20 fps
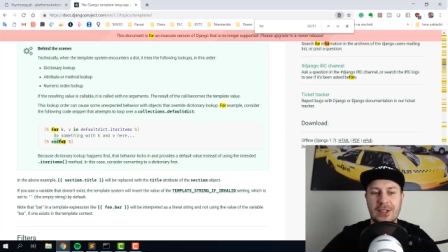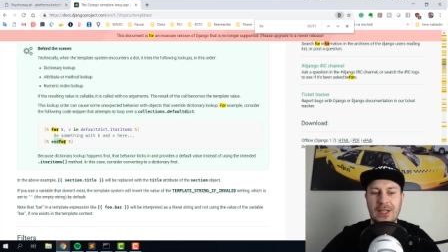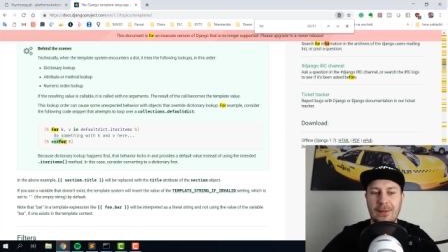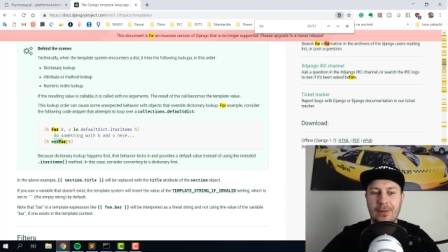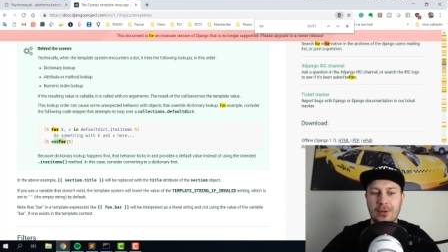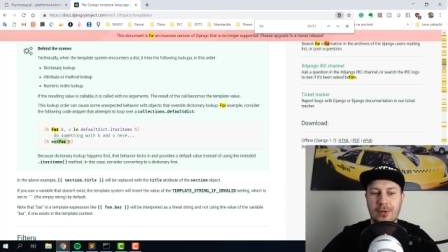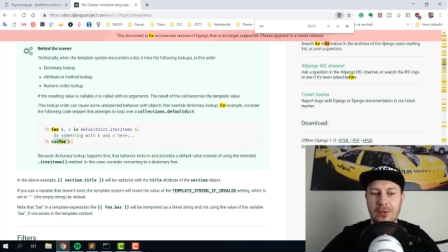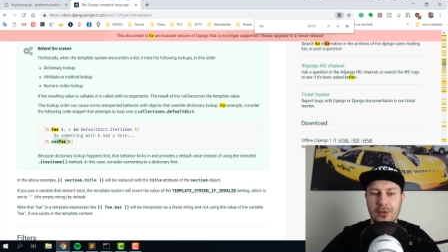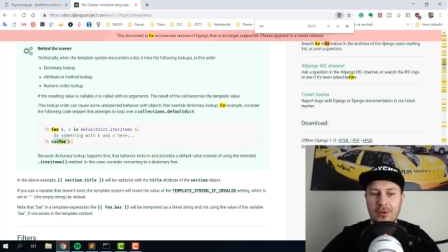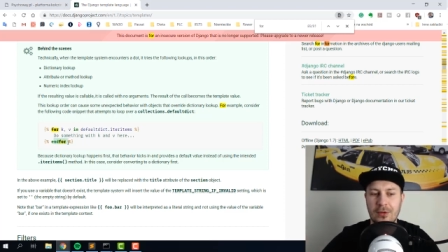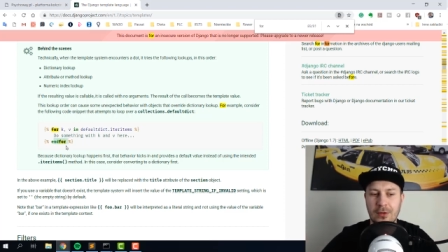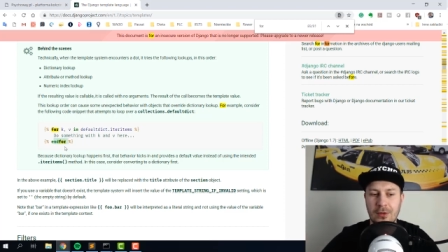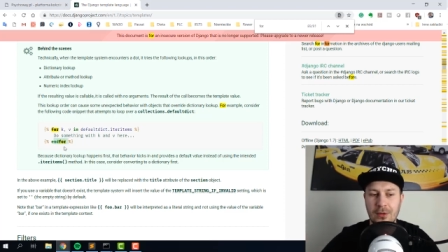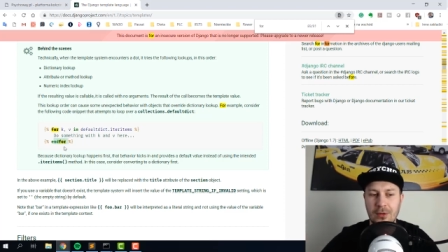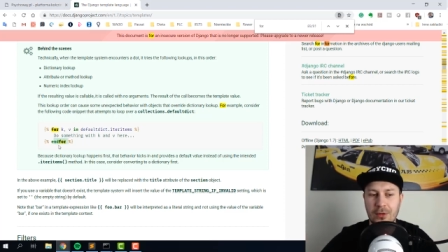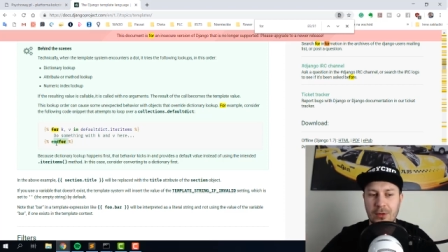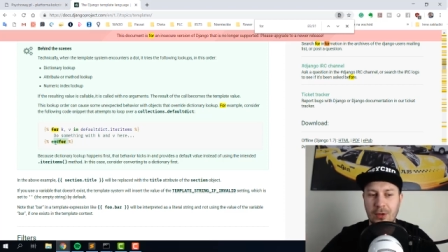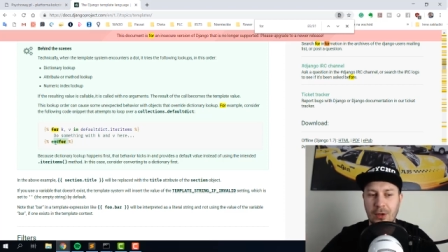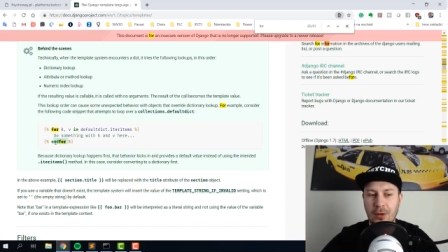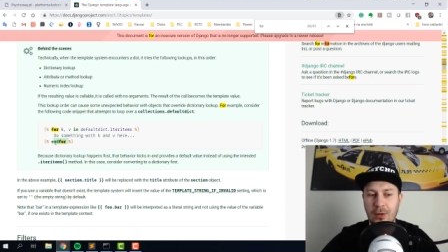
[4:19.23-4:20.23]
Zamknąć
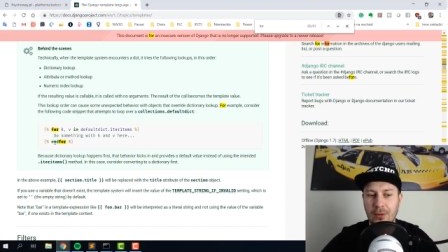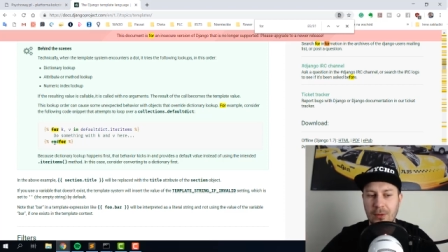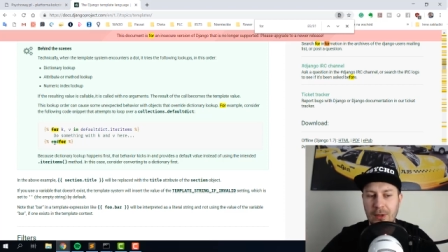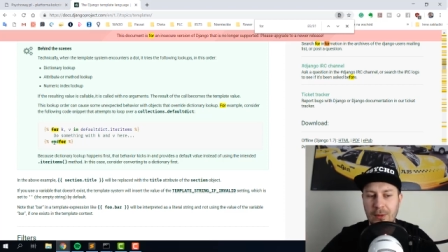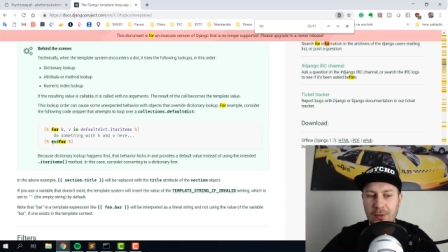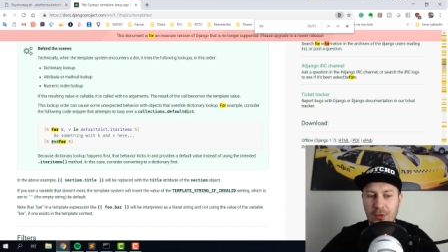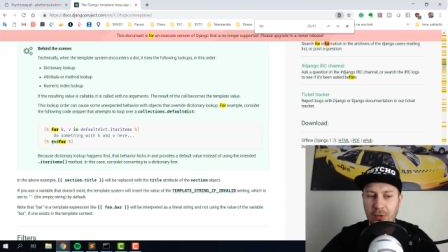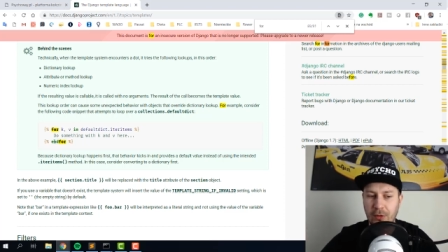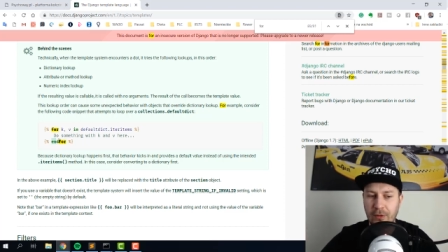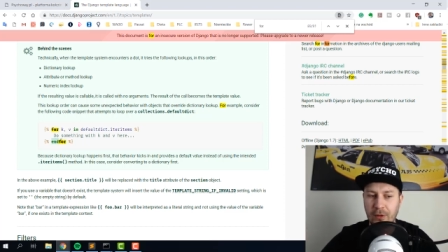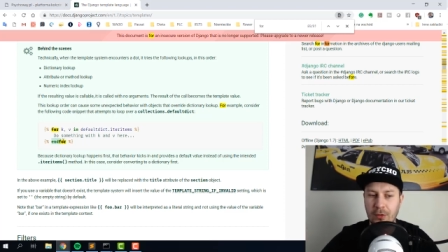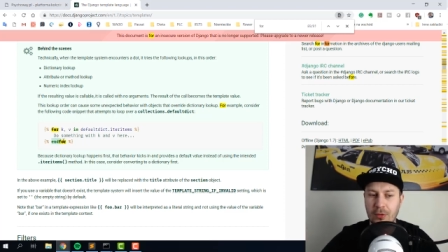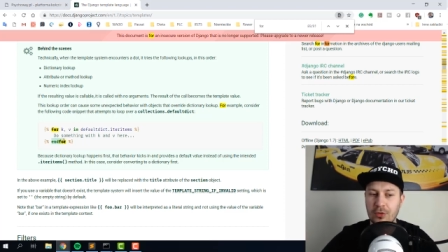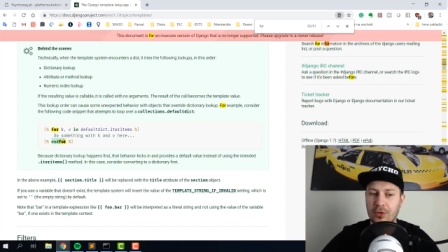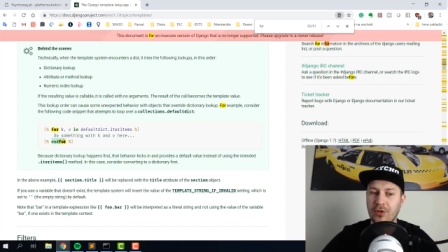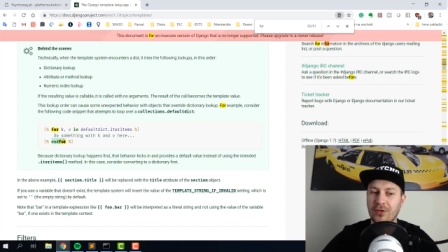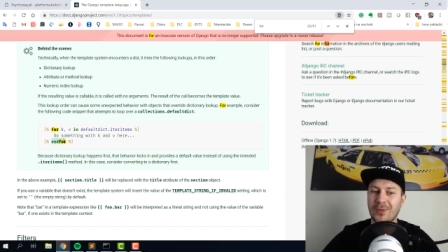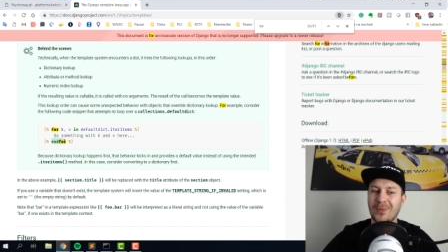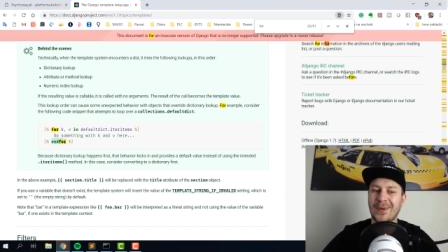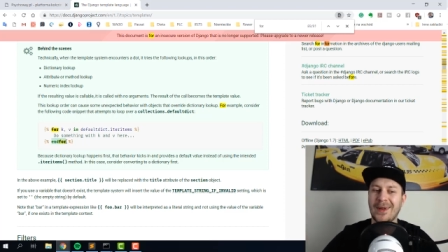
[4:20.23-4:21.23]
y, to tym słowem
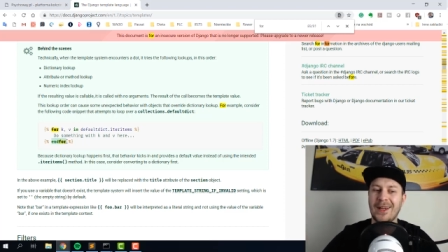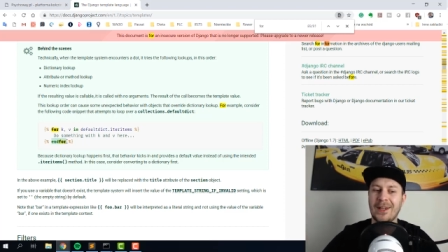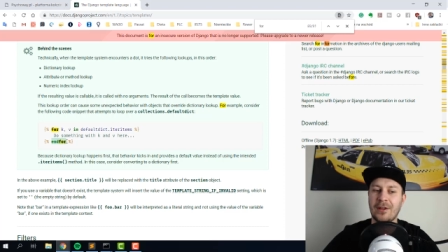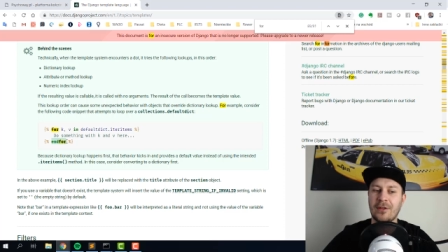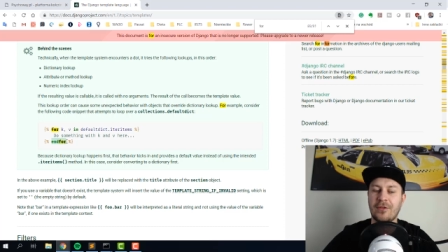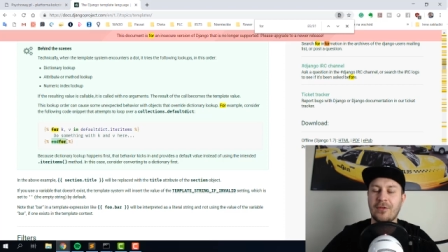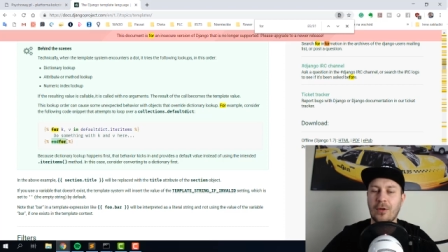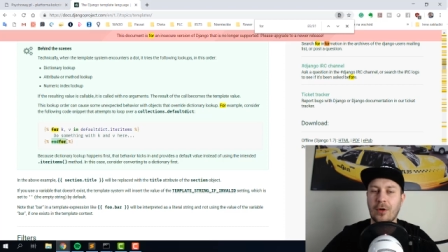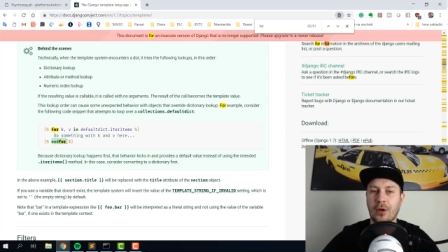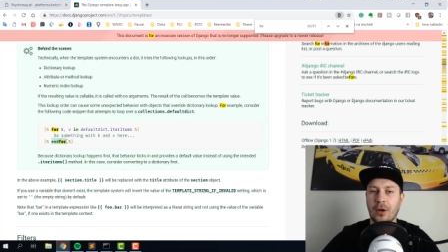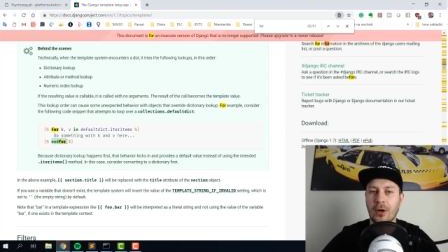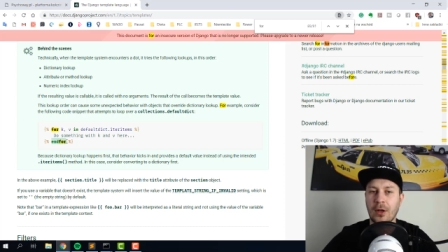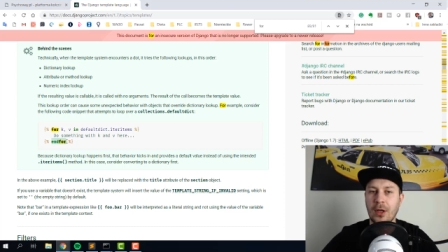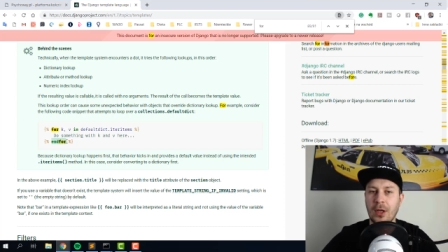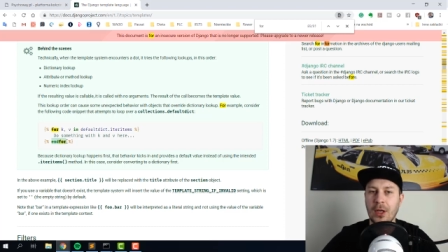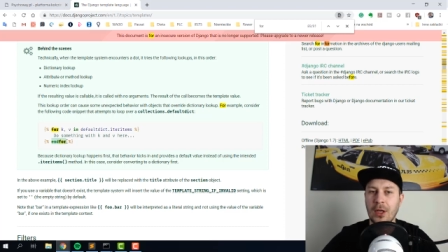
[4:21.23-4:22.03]
kluczowym end for